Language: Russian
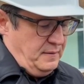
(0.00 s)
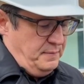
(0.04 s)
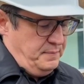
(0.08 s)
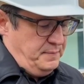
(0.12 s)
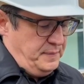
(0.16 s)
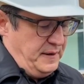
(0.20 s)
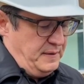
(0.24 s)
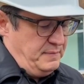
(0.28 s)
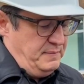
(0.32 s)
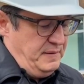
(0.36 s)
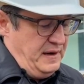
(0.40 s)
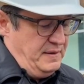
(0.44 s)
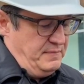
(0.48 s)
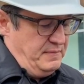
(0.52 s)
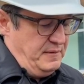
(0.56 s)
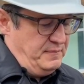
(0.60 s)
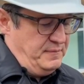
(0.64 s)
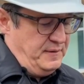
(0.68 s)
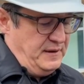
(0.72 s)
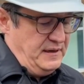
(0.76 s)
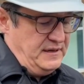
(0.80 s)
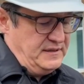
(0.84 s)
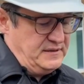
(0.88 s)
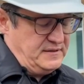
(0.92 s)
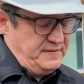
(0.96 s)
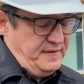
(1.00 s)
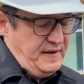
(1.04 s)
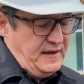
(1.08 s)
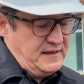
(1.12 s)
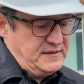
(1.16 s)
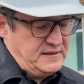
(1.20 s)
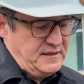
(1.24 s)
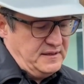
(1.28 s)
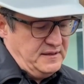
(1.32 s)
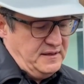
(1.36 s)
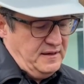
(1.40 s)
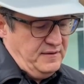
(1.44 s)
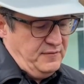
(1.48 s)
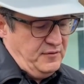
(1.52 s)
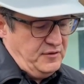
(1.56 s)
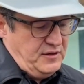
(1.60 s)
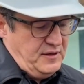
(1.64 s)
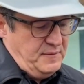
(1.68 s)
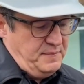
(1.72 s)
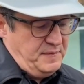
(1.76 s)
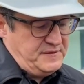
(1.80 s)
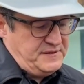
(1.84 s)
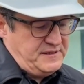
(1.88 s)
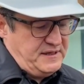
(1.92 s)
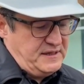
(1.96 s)
проблемы были связаны вот
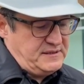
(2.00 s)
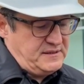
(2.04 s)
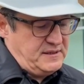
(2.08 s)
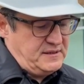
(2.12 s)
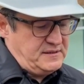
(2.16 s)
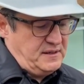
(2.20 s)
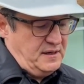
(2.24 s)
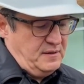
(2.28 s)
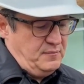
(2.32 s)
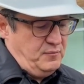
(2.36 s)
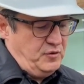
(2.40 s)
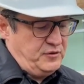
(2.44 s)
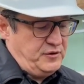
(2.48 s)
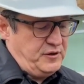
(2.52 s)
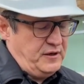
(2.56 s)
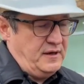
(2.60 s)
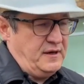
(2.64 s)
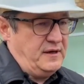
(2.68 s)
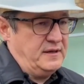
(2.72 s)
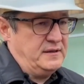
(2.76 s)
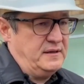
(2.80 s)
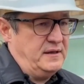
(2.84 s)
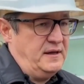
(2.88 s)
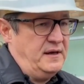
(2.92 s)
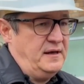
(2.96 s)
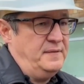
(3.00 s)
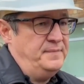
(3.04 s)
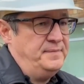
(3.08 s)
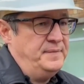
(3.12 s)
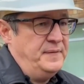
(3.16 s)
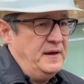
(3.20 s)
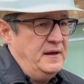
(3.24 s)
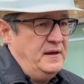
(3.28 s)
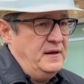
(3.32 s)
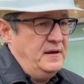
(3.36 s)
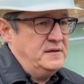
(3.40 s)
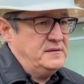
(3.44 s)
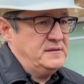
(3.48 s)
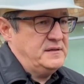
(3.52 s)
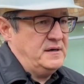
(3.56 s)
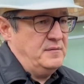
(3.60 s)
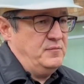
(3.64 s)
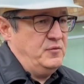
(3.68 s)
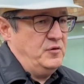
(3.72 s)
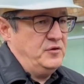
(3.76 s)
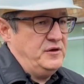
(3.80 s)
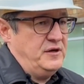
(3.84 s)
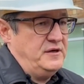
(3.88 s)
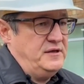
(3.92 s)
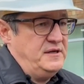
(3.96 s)
непосредственно с работой котла, с
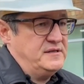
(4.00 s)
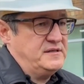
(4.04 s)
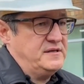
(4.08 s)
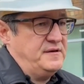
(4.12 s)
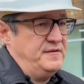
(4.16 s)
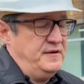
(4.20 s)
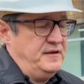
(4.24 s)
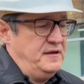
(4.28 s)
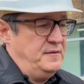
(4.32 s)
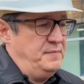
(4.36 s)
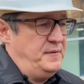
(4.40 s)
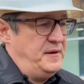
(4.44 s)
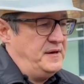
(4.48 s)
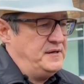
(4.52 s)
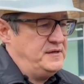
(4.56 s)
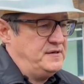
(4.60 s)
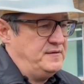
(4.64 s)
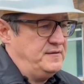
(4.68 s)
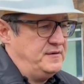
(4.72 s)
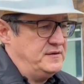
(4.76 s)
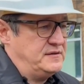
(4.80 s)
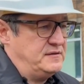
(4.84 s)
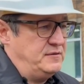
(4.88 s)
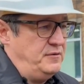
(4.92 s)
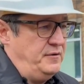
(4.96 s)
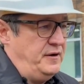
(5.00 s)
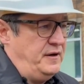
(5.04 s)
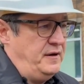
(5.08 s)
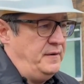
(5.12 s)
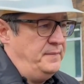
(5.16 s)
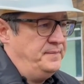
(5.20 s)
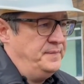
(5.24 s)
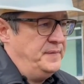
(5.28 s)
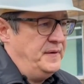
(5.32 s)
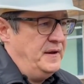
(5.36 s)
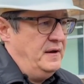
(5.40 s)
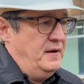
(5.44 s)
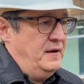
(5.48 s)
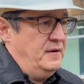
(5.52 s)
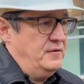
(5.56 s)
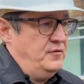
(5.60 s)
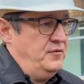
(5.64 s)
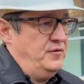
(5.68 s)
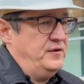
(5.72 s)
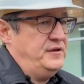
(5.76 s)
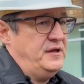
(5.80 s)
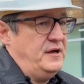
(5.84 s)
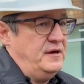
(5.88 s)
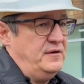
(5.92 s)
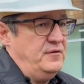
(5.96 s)
работой низкого кипящего слоя. Ну
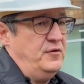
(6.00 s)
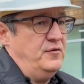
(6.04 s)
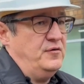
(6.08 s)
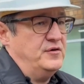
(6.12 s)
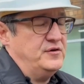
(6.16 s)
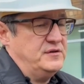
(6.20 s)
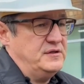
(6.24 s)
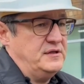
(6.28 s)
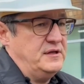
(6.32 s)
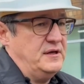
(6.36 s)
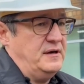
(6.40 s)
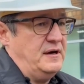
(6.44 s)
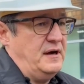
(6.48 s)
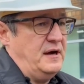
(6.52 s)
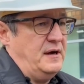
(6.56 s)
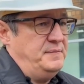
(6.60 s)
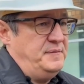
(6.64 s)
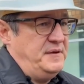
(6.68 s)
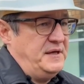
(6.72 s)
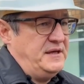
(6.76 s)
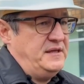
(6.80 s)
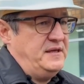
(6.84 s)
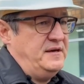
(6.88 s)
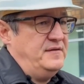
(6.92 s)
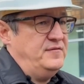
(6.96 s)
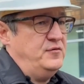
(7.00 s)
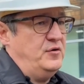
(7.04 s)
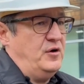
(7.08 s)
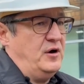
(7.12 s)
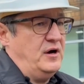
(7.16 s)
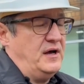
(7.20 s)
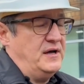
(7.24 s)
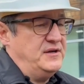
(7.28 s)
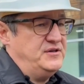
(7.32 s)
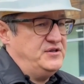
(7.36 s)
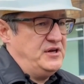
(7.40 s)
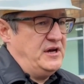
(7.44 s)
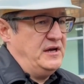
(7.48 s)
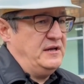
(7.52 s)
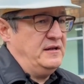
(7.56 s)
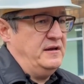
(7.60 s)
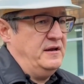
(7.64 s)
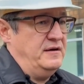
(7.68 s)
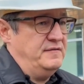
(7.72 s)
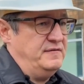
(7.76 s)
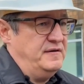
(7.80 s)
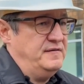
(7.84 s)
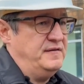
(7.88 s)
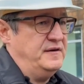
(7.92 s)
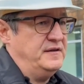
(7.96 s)
вот я говорю, вот объективные
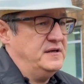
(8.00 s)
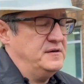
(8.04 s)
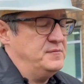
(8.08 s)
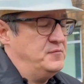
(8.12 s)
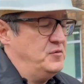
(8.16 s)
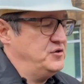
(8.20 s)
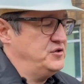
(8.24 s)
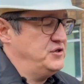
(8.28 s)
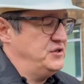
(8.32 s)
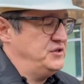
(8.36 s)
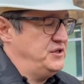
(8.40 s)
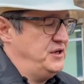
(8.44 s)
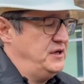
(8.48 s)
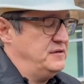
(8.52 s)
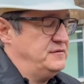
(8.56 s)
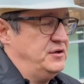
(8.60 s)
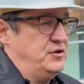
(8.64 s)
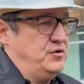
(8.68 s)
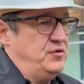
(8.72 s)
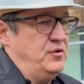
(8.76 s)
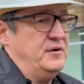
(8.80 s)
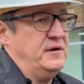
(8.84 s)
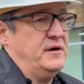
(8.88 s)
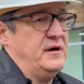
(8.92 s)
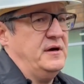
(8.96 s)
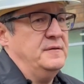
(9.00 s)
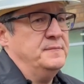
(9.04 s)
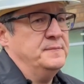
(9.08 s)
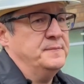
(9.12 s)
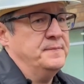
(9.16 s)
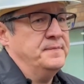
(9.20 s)
окончательные выводы может сделать только